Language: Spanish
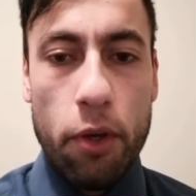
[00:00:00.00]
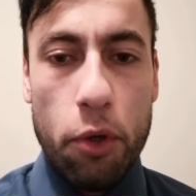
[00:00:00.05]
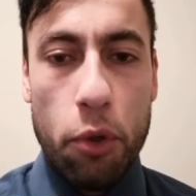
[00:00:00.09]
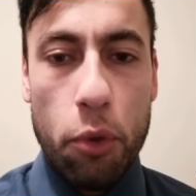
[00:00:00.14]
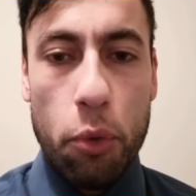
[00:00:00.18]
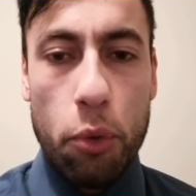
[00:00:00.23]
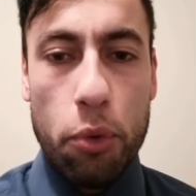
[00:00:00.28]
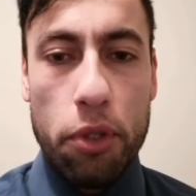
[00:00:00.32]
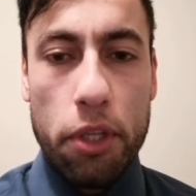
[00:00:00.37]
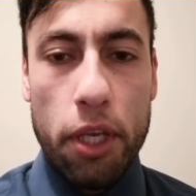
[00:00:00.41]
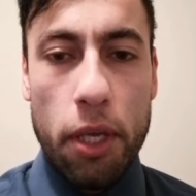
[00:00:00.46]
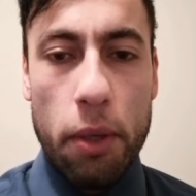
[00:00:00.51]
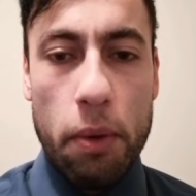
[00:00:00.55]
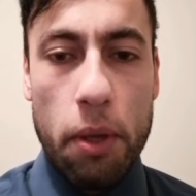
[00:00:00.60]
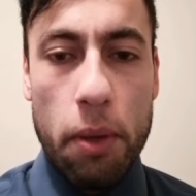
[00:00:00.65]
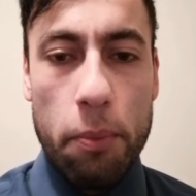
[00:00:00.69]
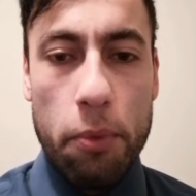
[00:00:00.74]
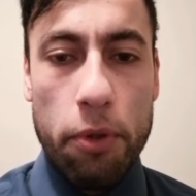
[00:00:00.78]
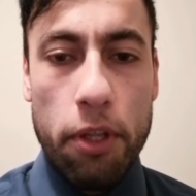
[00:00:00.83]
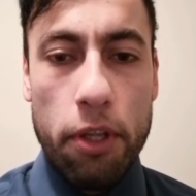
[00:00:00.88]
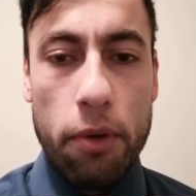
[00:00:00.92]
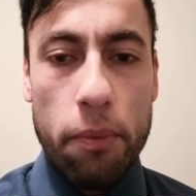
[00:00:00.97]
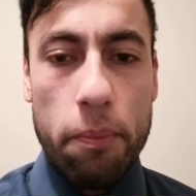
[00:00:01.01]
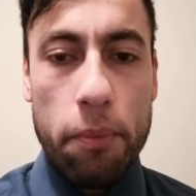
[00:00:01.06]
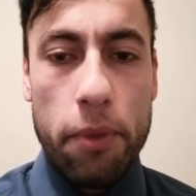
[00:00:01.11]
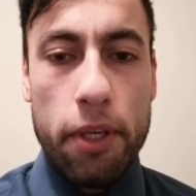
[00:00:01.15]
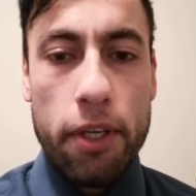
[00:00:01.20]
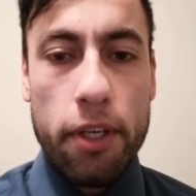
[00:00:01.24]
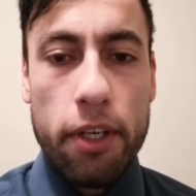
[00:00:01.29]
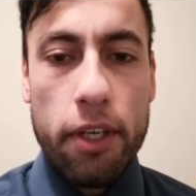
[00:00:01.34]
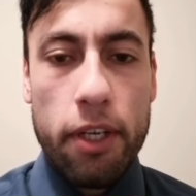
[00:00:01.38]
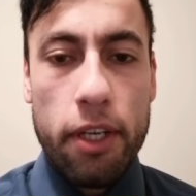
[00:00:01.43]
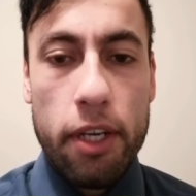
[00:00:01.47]
Ustedes me pudieron
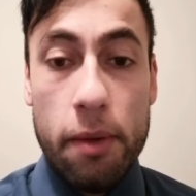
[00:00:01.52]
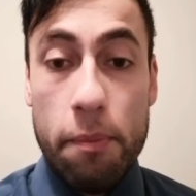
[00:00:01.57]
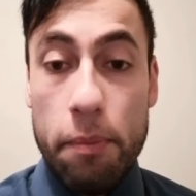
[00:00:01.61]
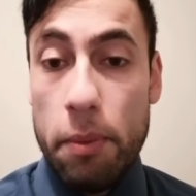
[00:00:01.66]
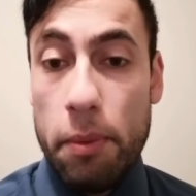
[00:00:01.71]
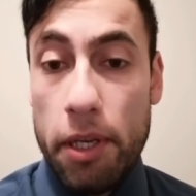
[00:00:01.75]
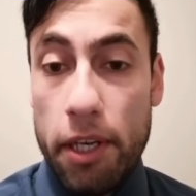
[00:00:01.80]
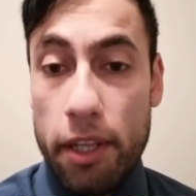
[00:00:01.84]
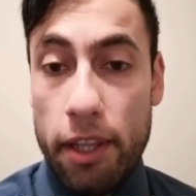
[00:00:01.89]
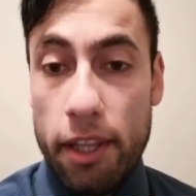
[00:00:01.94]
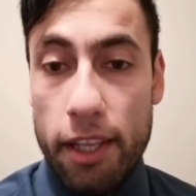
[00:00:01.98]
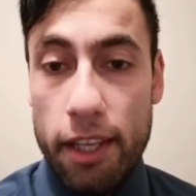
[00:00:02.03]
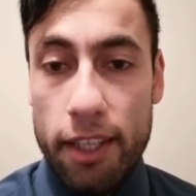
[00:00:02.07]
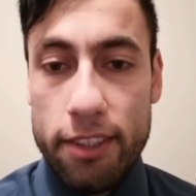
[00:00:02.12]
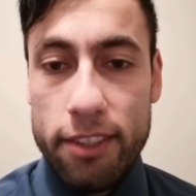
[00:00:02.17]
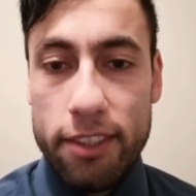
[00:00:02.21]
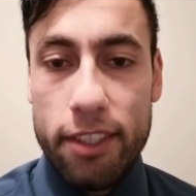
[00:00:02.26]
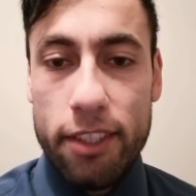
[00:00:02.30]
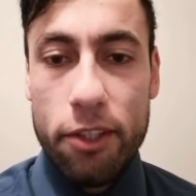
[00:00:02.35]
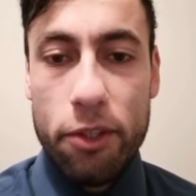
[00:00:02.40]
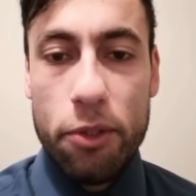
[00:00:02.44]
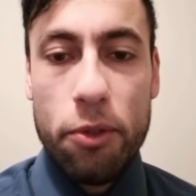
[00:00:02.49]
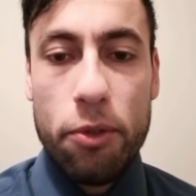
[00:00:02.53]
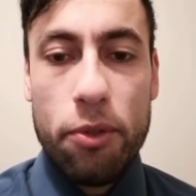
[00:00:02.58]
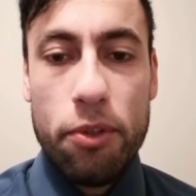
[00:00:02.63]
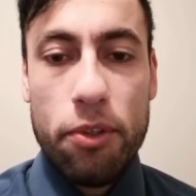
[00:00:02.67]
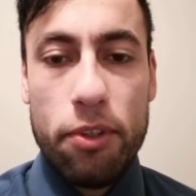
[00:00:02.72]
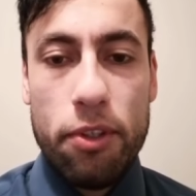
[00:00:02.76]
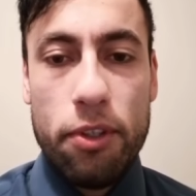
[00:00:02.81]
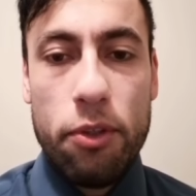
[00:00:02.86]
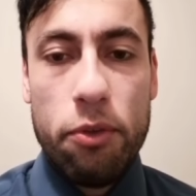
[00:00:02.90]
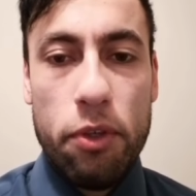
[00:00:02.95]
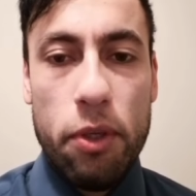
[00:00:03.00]
ver el primer día, ¿cierto?
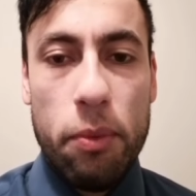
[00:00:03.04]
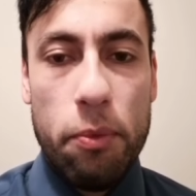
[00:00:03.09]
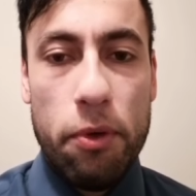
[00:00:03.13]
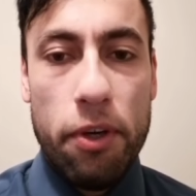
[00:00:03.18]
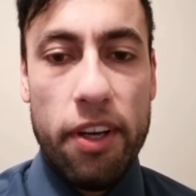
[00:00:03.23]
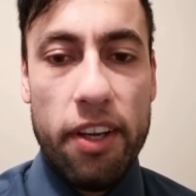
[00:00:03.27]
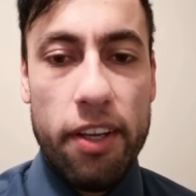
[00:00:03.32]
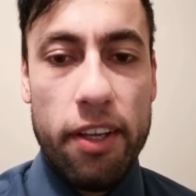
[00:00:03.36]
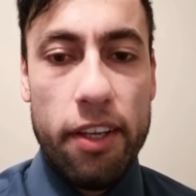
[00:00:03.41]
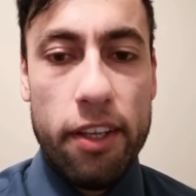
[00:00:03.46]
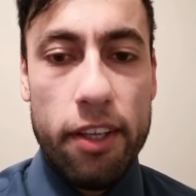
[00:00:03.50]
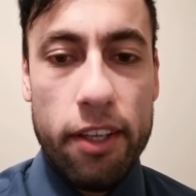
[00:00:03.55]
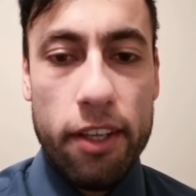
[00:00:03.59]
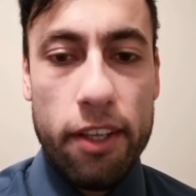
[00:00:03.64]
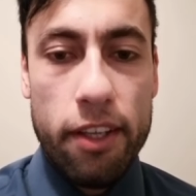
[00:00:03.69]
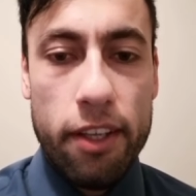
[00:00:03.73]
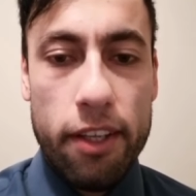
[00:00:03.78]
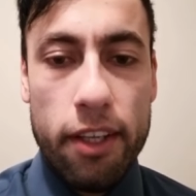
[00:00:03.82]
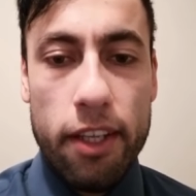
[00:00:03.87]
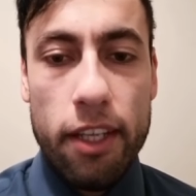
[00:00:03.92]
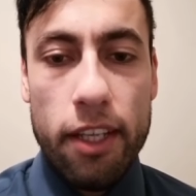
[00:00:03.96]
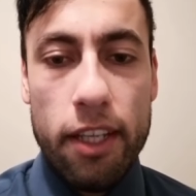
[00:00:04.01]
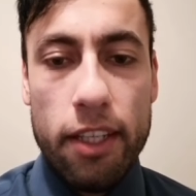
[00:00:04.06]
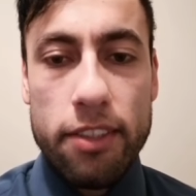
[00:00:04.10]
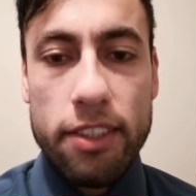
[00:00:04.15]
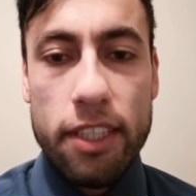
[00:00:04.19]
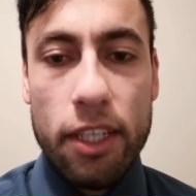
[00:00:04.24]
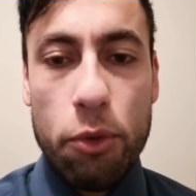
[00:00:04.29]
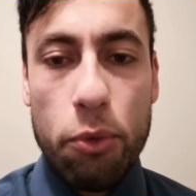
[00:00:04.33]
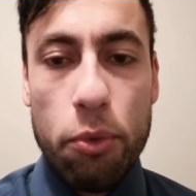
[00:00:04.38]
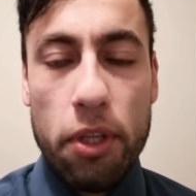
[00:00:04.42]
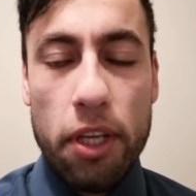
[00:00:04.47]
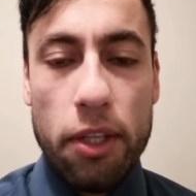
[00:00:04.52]
Estuvimos ahí
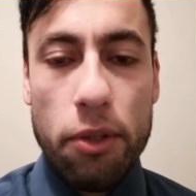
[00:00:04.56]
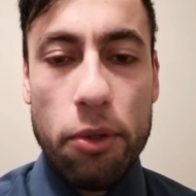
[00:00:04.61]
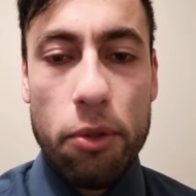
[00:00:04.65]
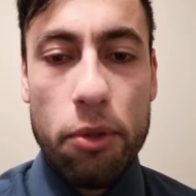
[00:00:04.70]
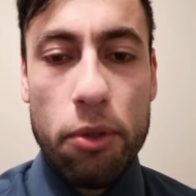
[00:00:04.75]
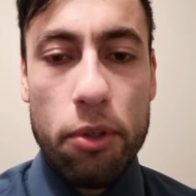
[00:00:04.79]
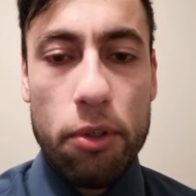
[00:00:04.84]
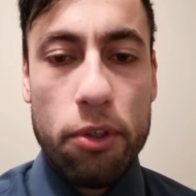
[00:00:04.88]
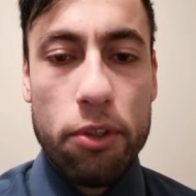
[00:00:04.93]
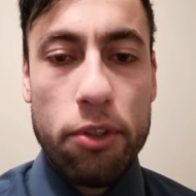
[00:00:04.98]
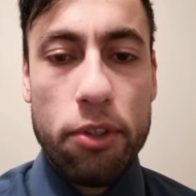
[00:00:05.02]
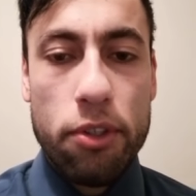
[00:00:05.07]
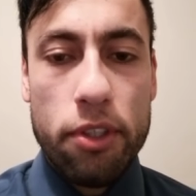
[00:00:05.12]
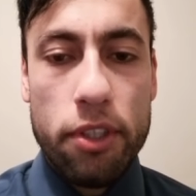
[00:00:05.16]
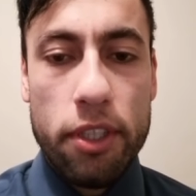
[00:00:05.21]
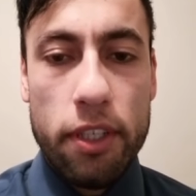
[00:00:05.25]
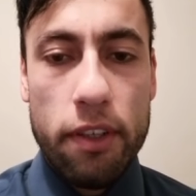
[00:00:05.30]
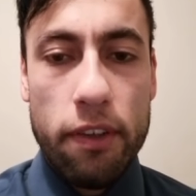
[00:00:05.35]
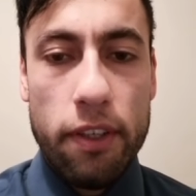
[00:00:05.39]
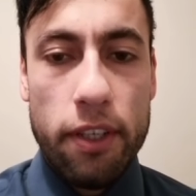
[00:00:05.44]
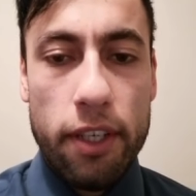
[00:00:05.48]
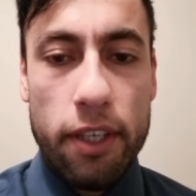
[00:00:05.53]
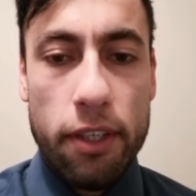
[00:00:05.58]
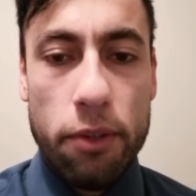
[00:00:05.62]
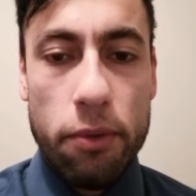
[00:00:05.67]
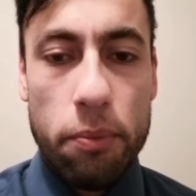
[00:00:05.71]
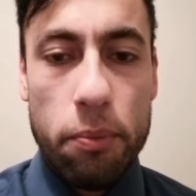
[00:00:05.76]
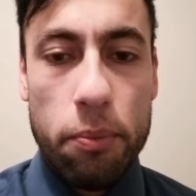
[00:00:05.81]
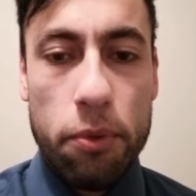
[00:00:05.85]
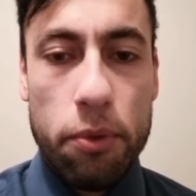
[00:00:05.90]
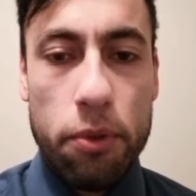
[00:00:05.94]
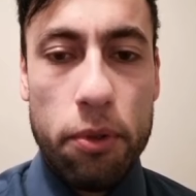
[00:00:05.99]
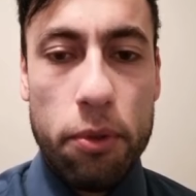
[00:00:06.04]
saludándolos, trabajando un
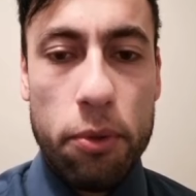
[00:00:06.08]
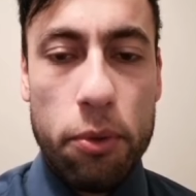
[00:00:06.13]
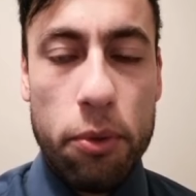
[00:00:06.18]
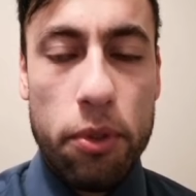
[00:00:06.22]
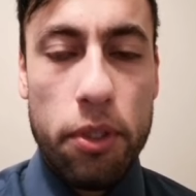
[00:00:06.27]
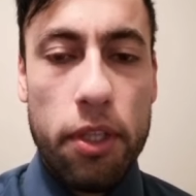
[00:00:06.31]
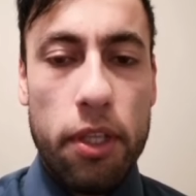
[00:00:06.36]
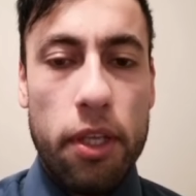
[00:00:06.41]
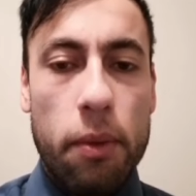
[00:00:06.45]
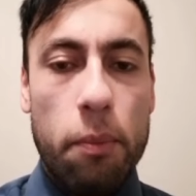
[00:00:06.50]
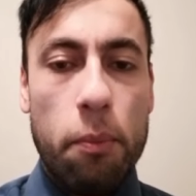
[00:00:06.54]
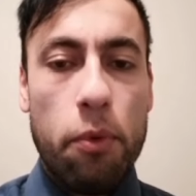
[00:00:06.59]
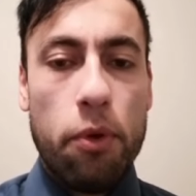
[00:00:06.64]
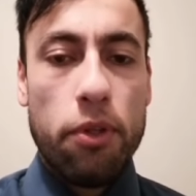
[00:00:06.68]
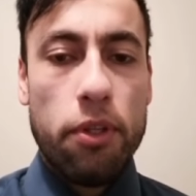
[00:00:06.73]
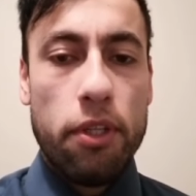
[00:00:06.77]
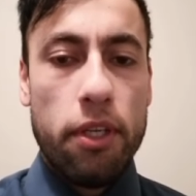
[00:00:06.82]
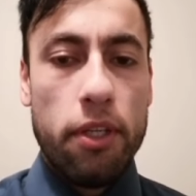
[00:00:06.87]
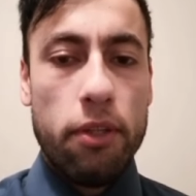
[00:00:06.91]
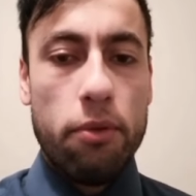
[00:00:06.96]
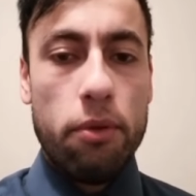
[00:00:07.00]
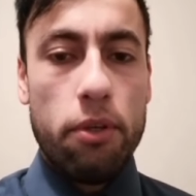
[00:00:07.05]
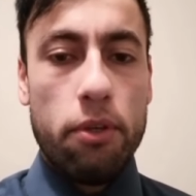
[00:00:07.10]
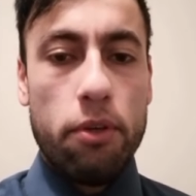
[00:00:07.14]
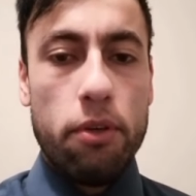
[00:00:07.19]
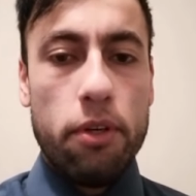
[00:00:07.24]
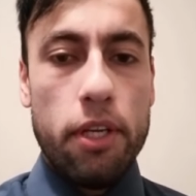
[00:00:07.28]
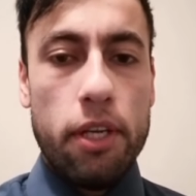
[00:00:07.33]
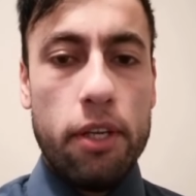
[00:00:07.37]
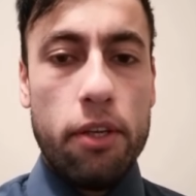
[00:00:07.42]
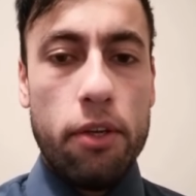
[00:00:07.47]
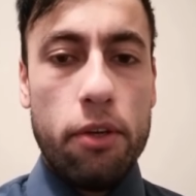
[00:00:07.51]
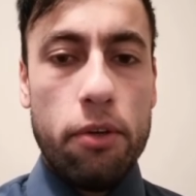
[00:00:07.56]
poco con ustedes, mostrando el
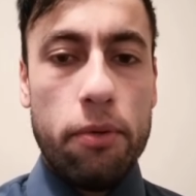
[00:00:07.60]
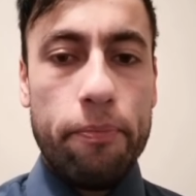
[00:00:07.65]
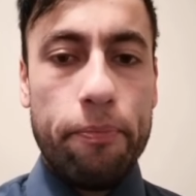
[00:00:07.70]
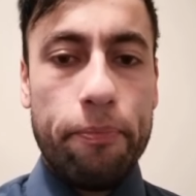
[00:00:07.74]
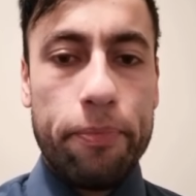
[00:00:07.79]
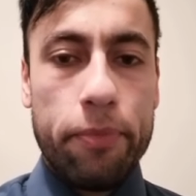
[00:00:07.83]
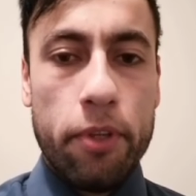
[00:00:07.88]
colegio.